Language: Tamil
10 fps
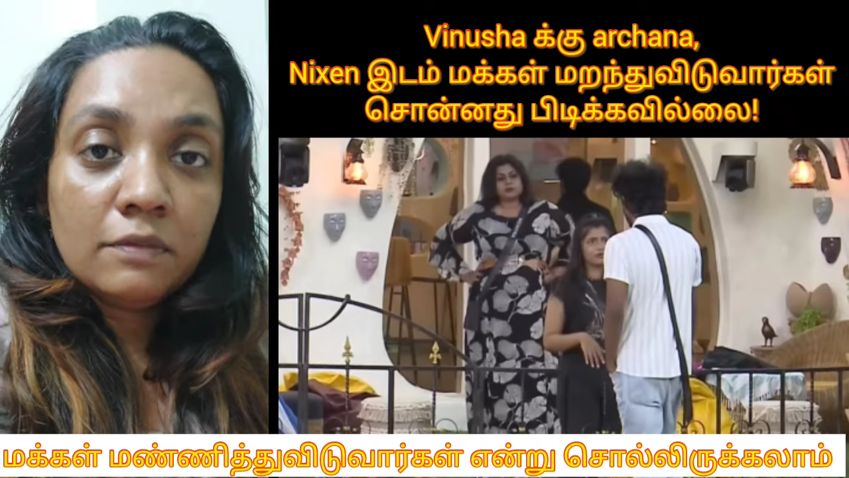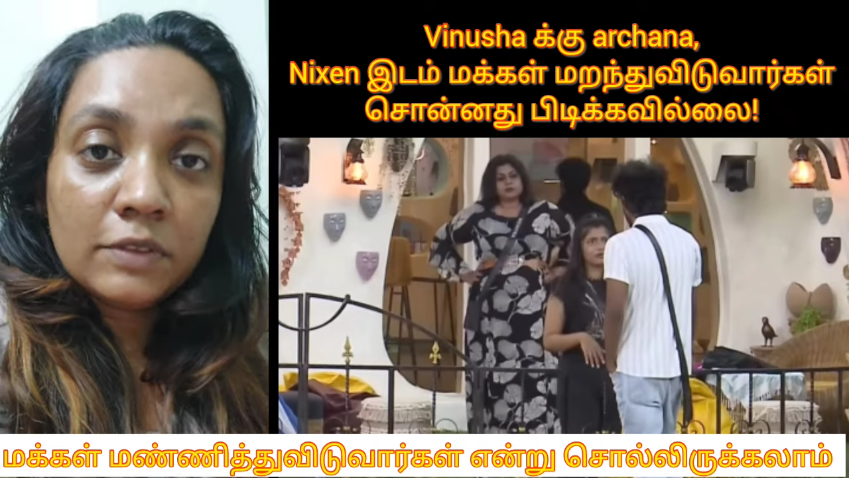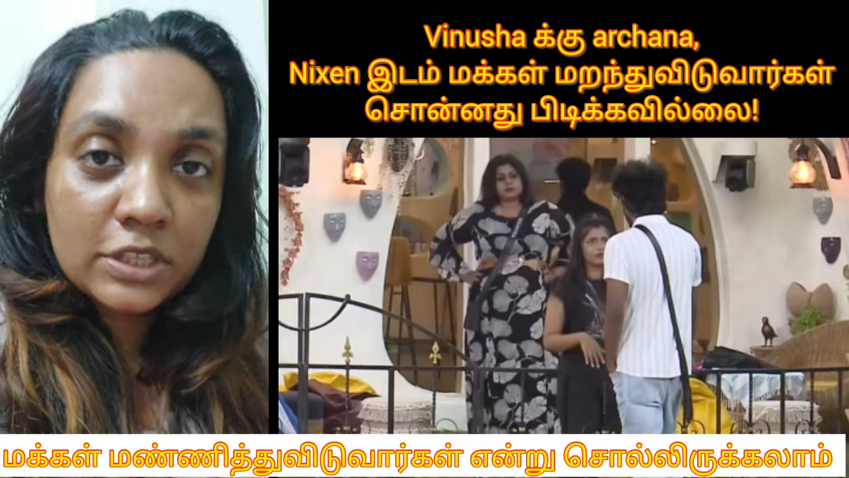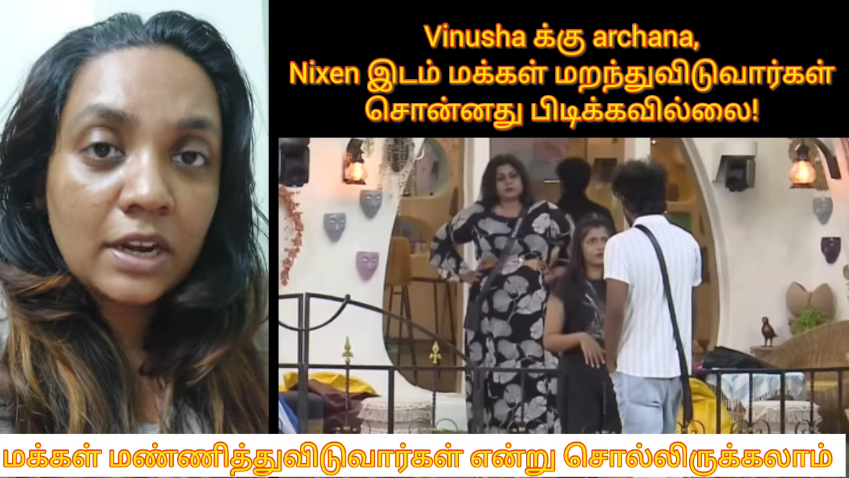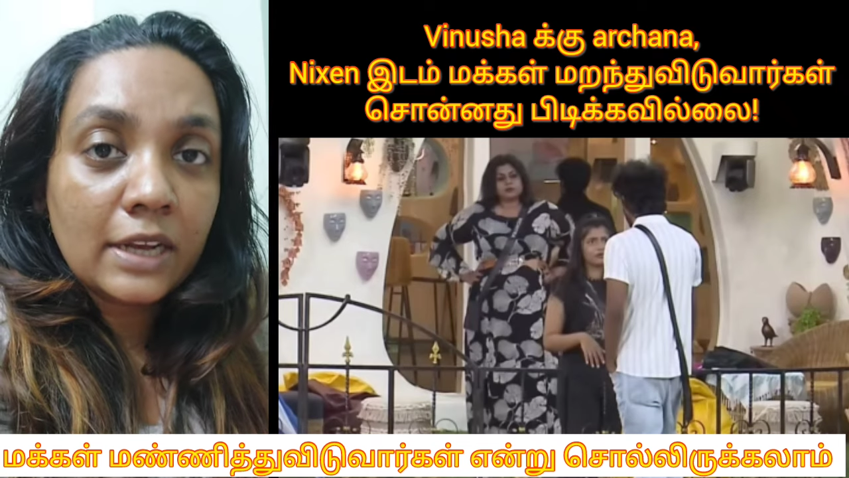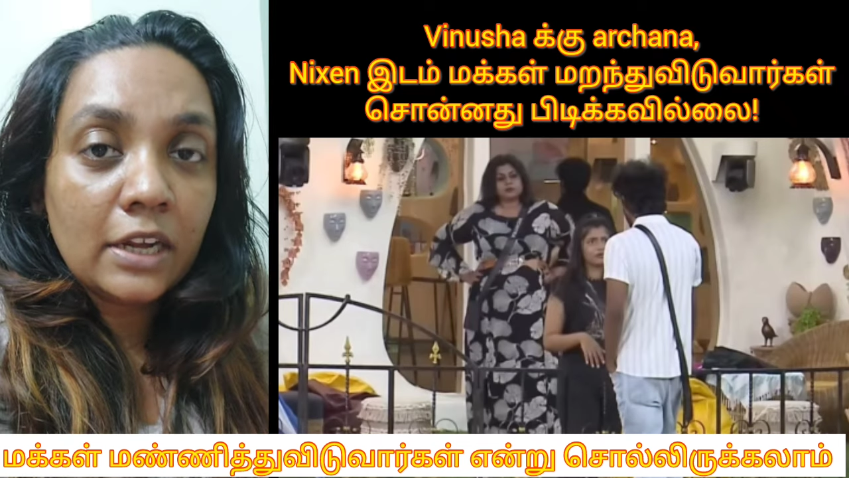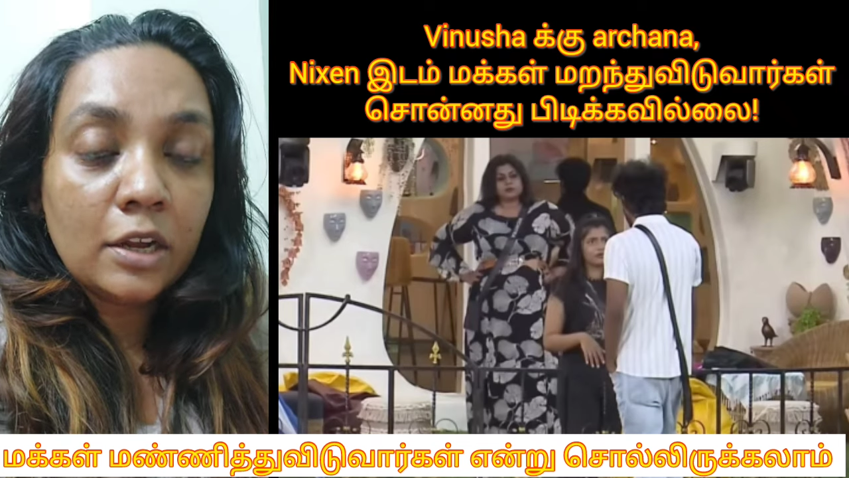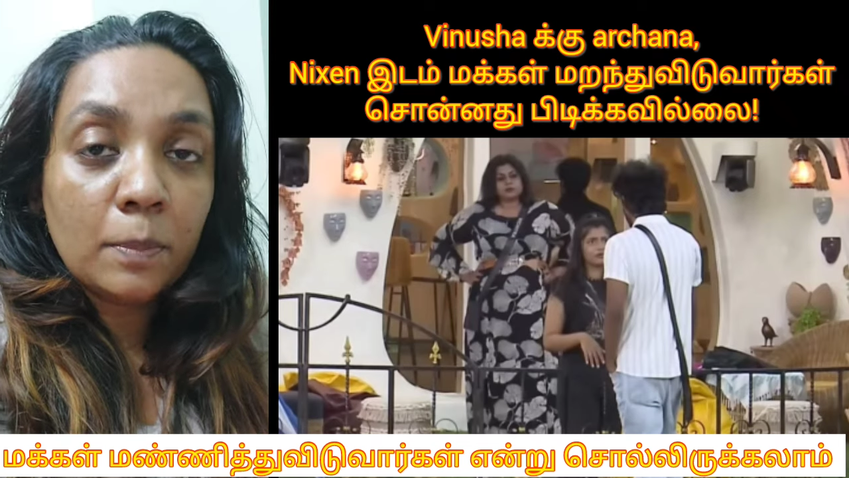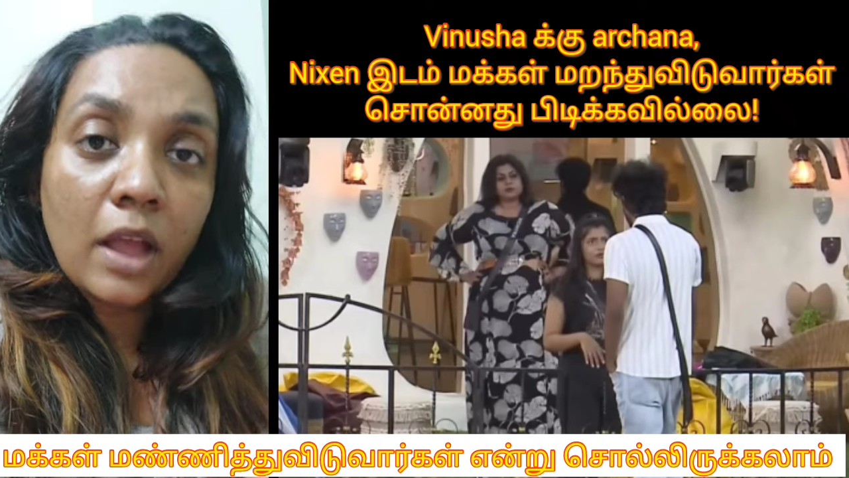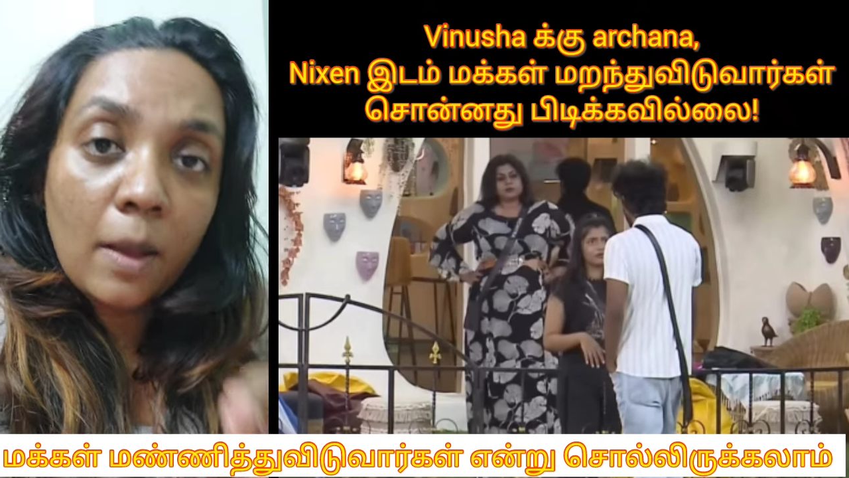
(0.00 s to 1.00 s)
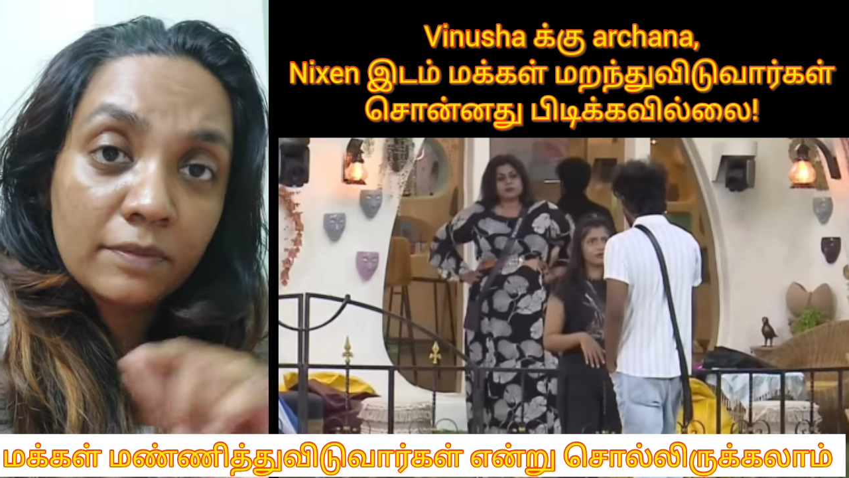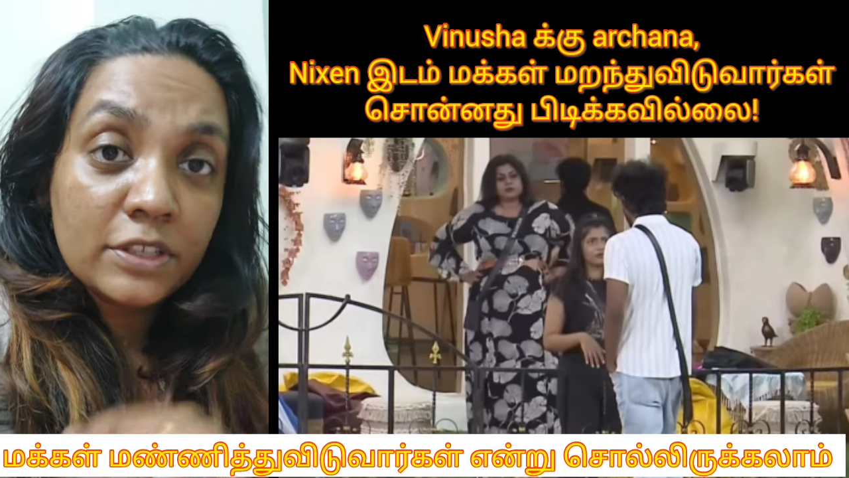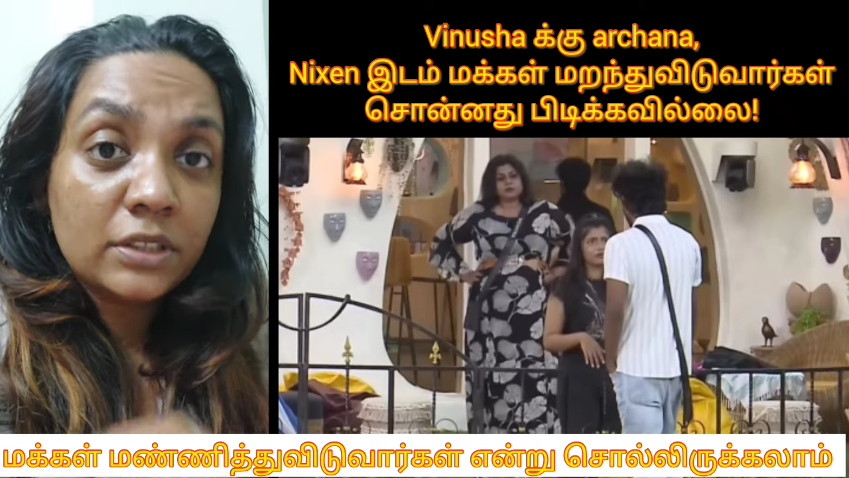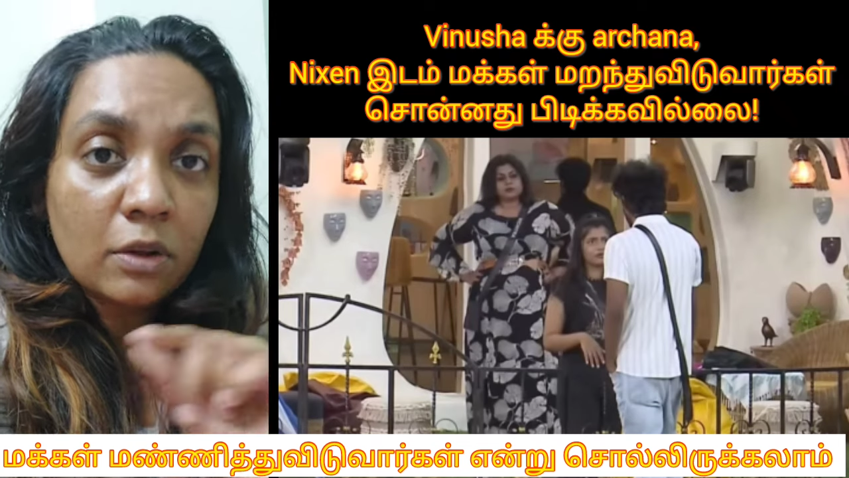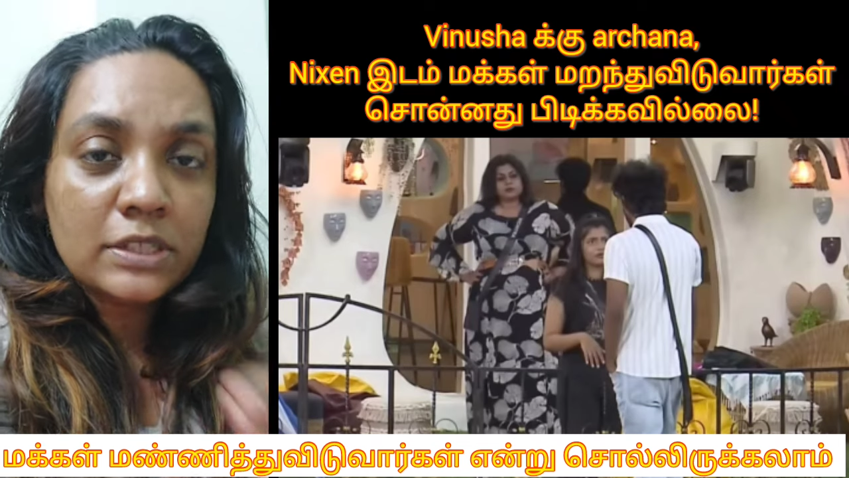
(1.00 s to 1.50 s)
விசித்ரா கேட்டுட்டு இருப்பாங்க அப்புறம்
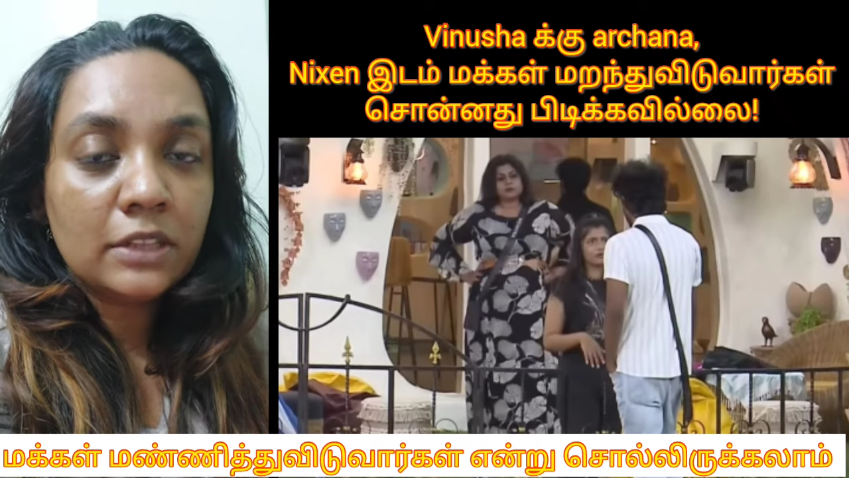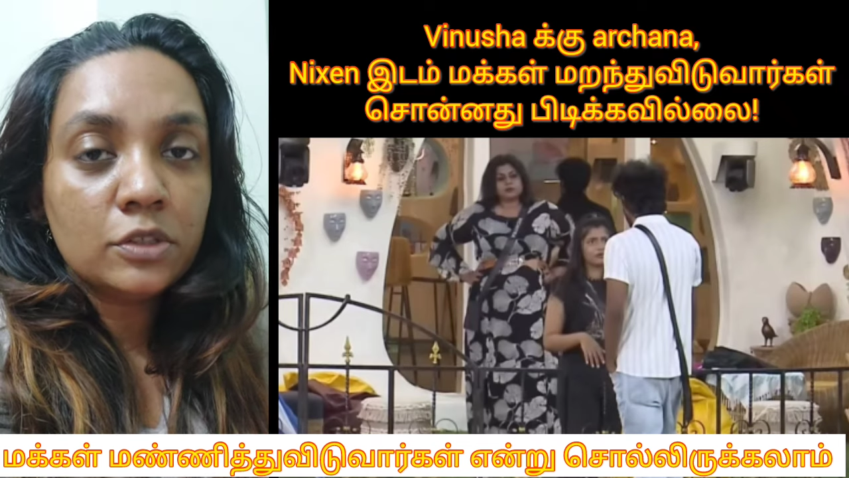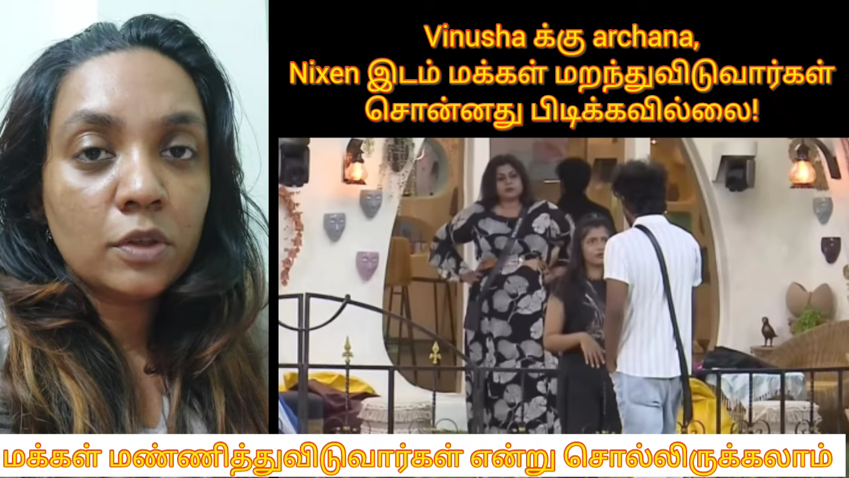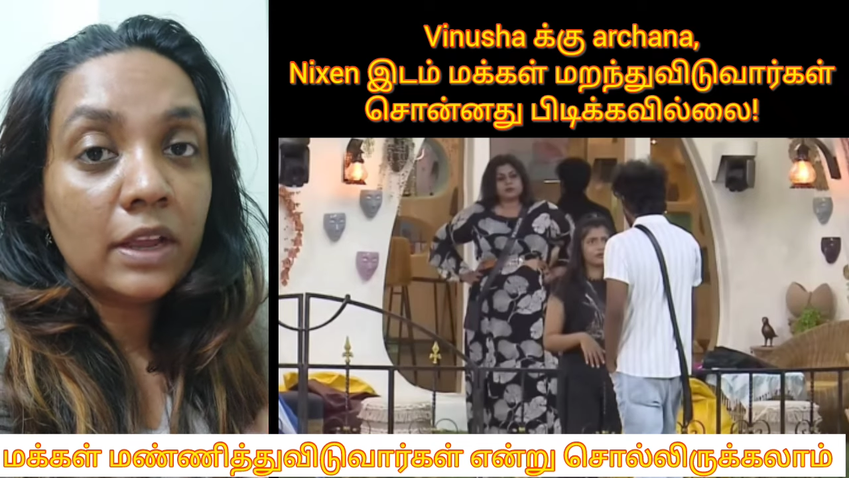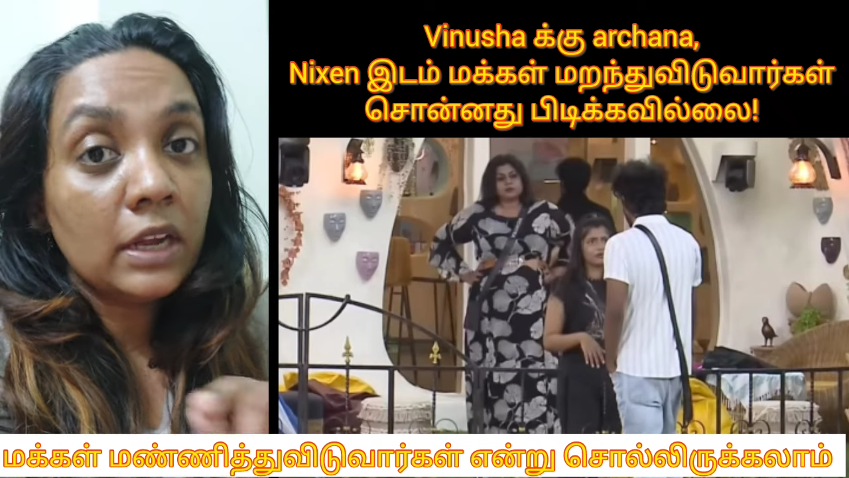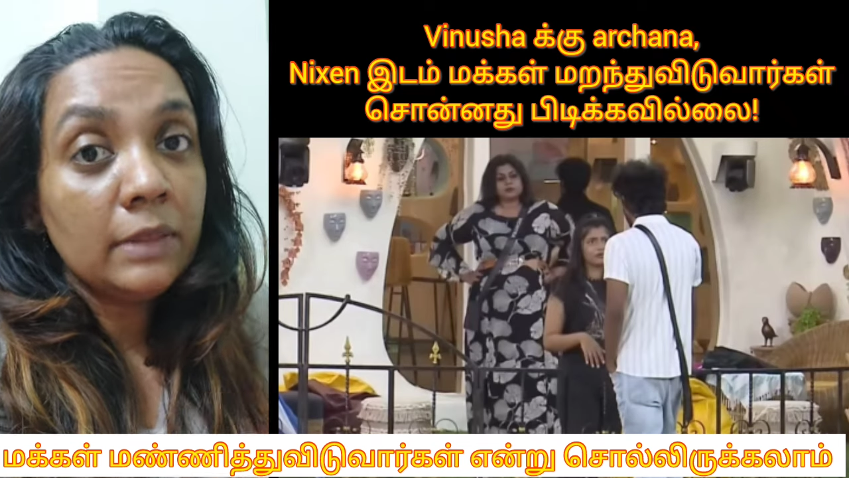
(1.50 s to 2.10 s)
விசித்ராவும் சேர்ந்து சொல்லுவாங்க